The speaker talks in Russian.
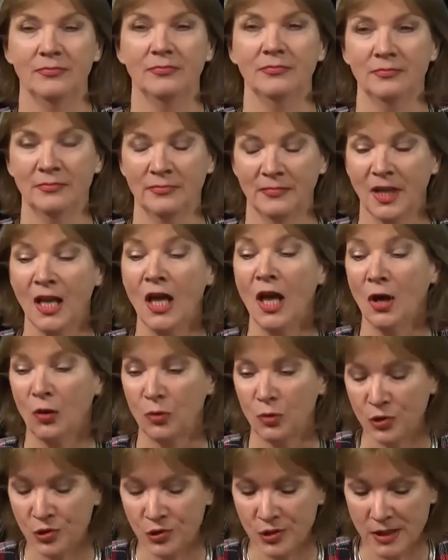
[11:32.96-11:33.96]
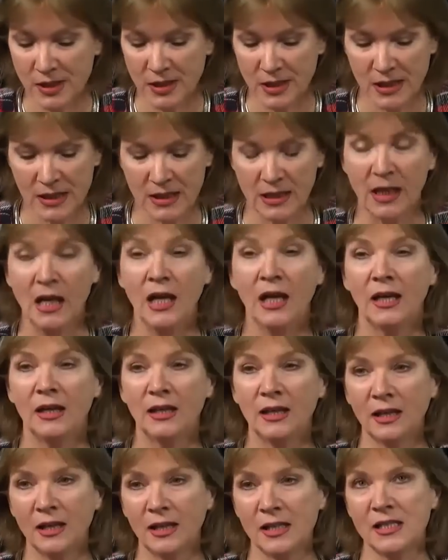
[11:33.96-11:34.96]
Угу. Очень интересно. И
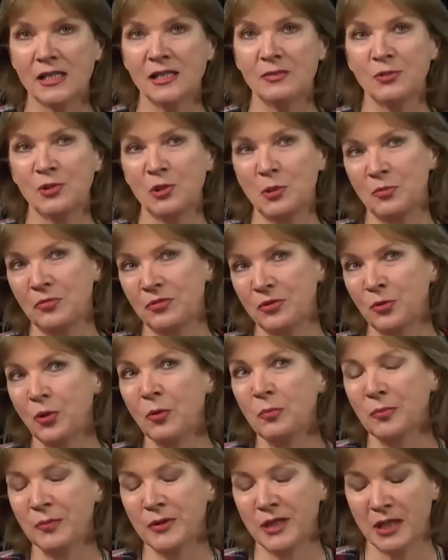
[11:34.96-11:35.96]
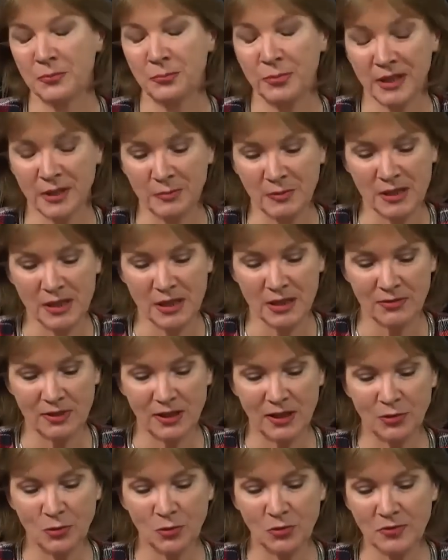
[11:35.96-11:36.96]
я хотела бы, чтобы вы оба прокомментировали
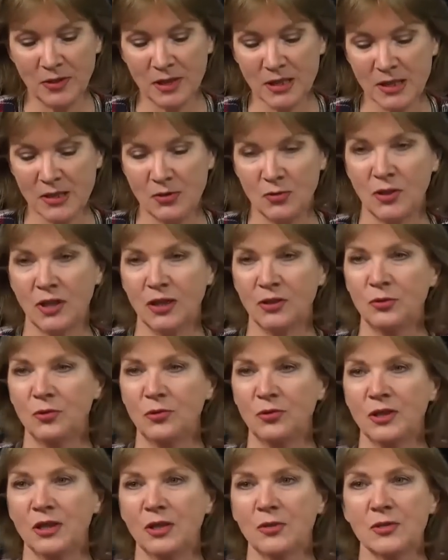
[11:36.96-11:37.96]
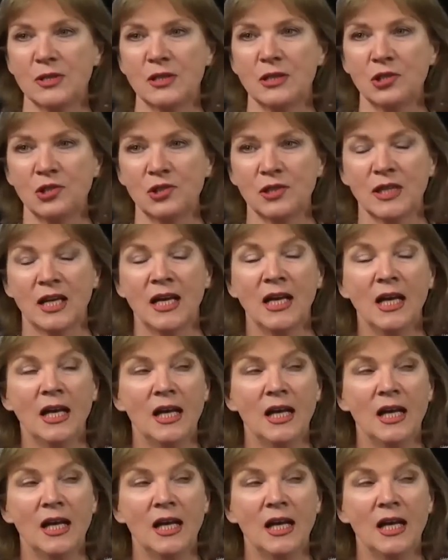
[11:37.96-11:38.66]
одну версию, которую я услышала